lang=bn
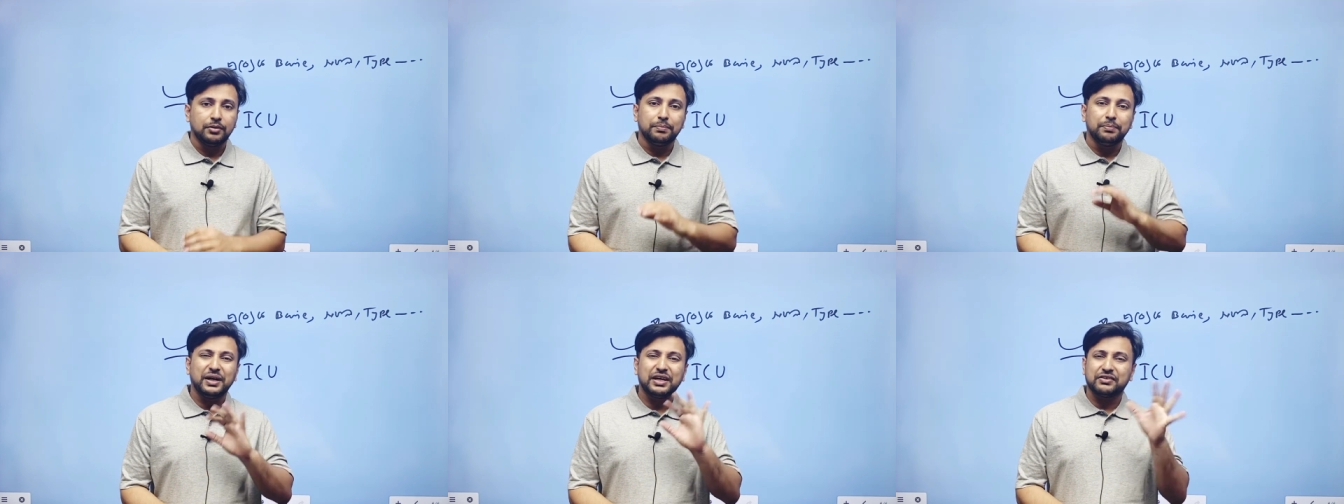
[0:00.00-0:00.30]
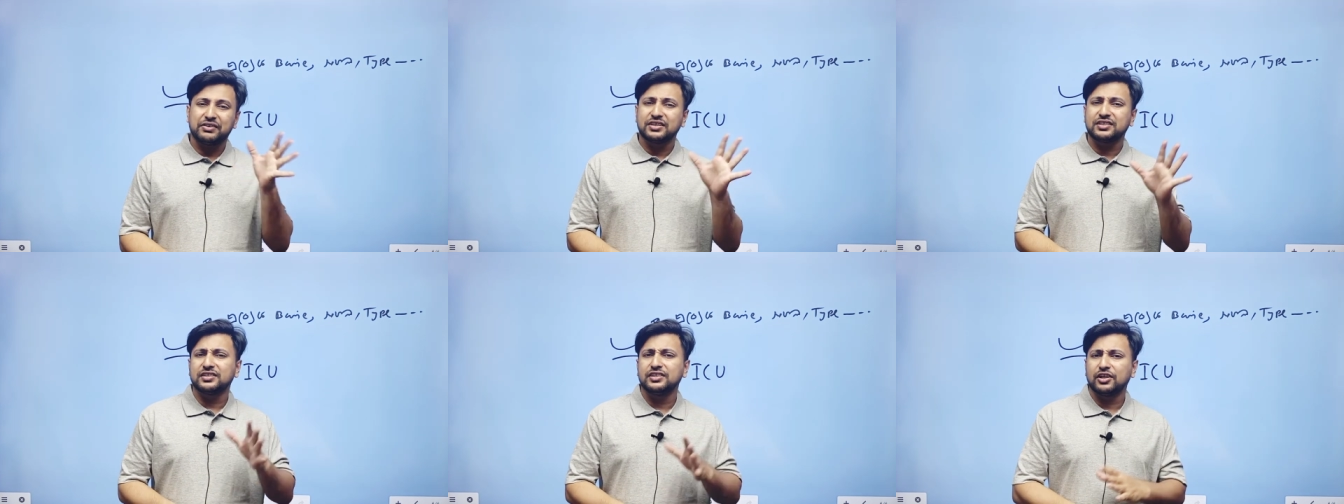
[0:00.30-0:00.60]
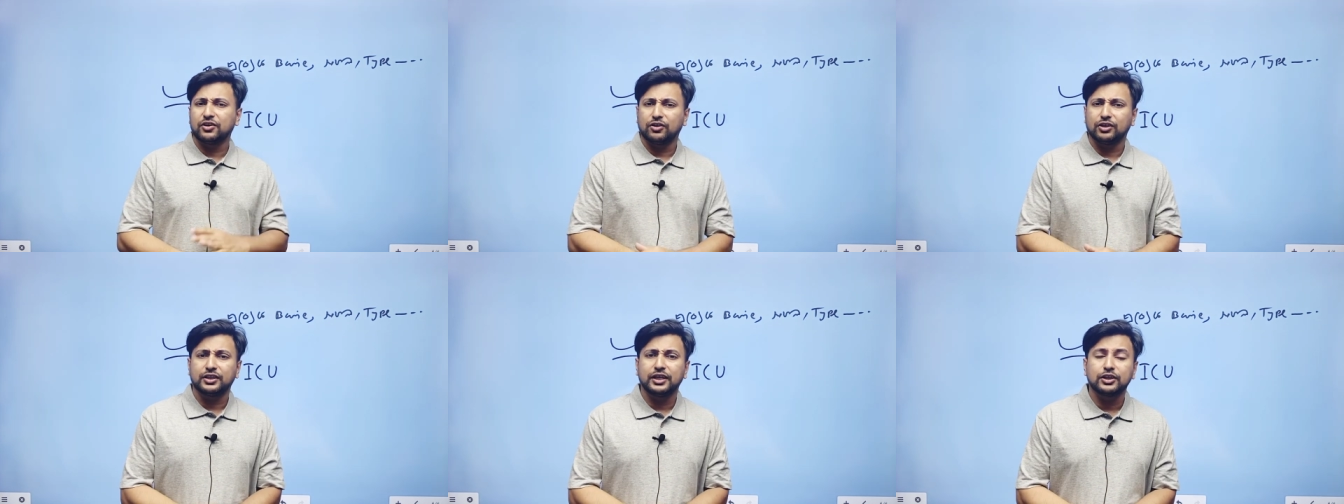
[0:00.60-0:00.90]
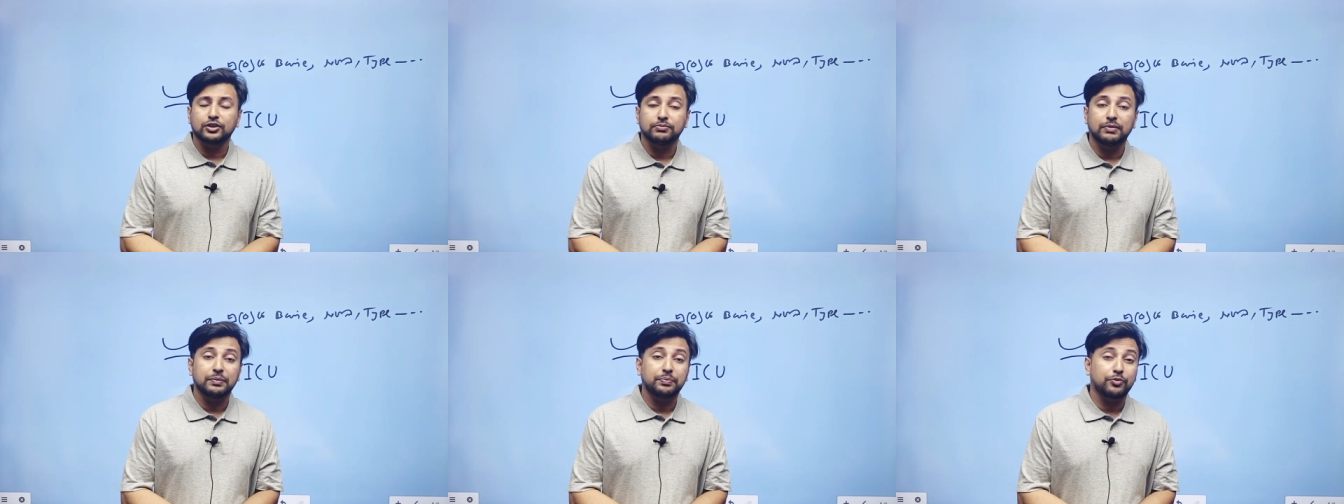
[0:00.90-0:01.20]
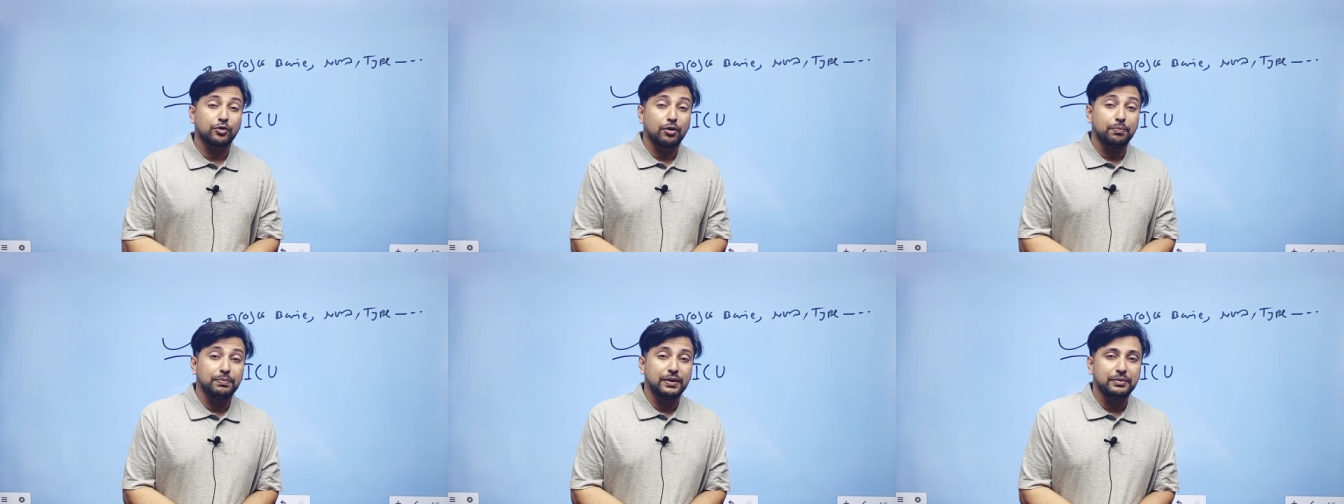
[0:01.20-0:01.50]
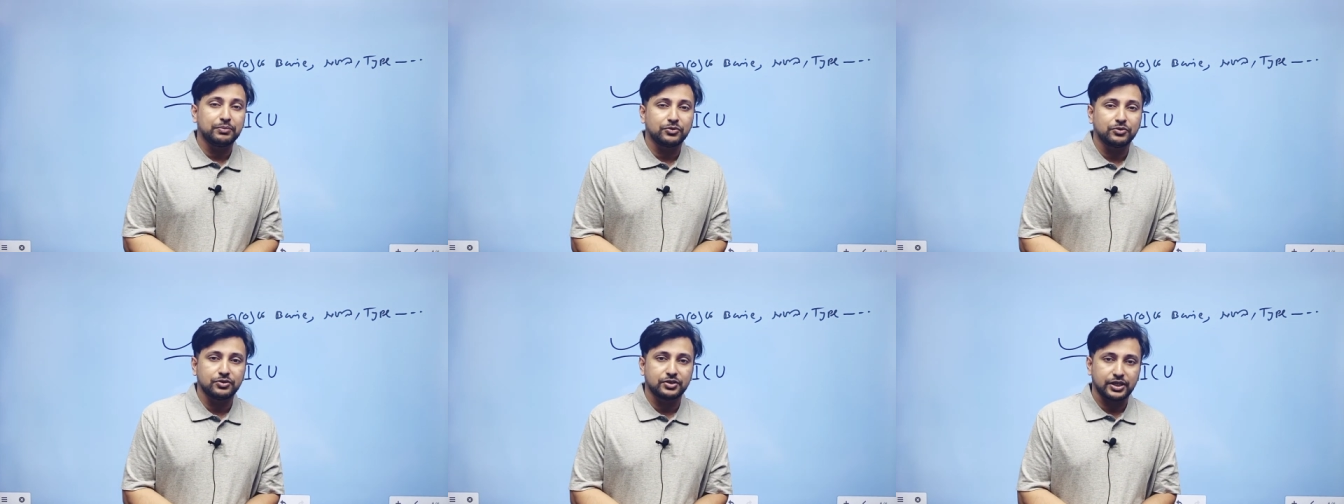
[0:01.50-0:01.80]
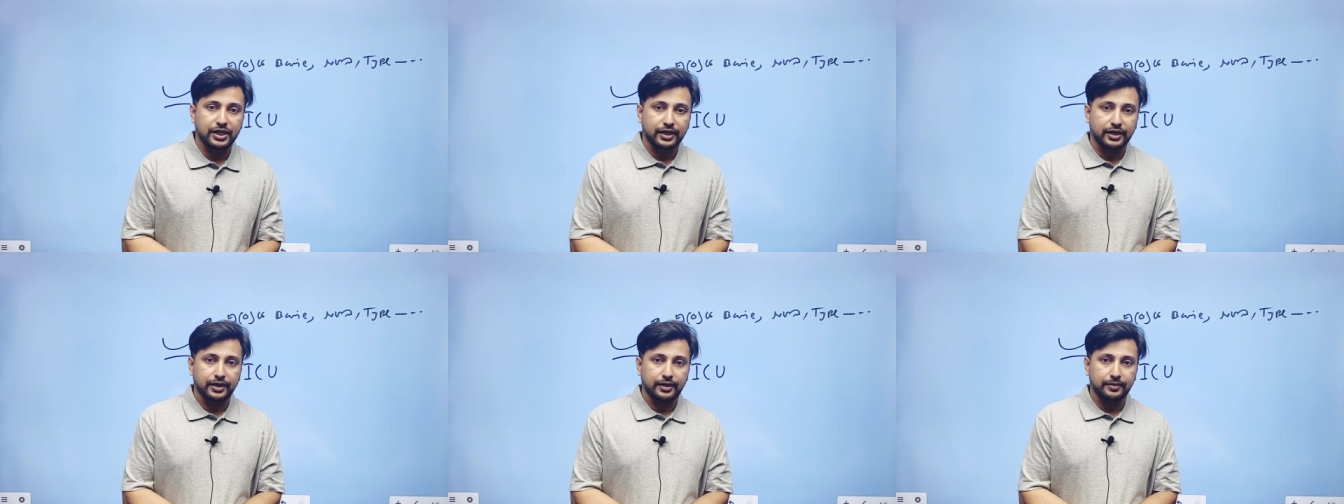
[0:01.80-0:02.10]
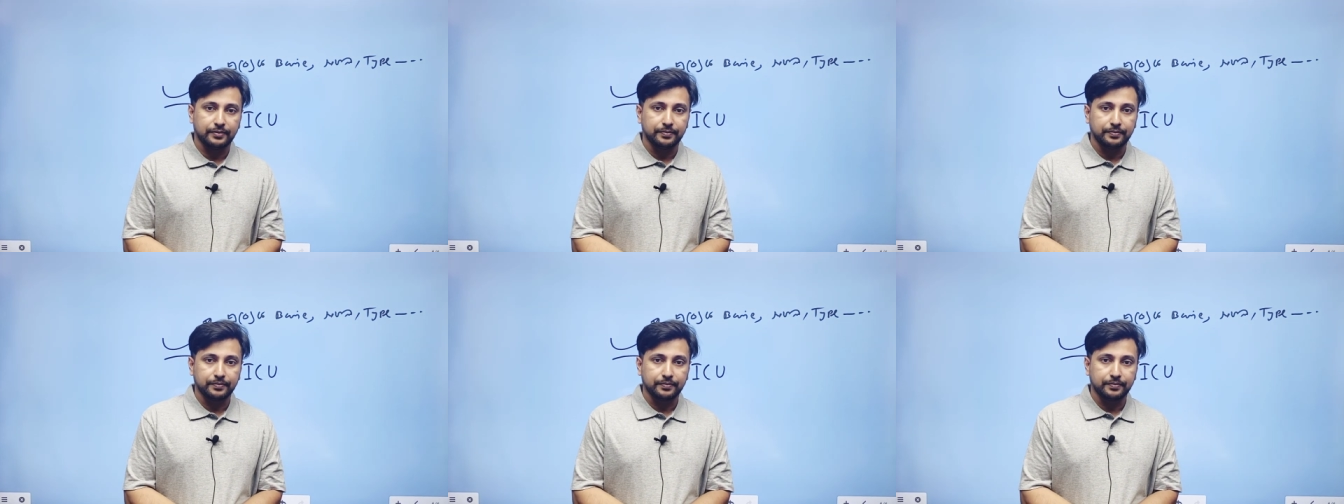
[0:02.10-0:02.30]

মেট্রিসিনের অধ্যায় তোমার প্রবলেম কোন জায়গায়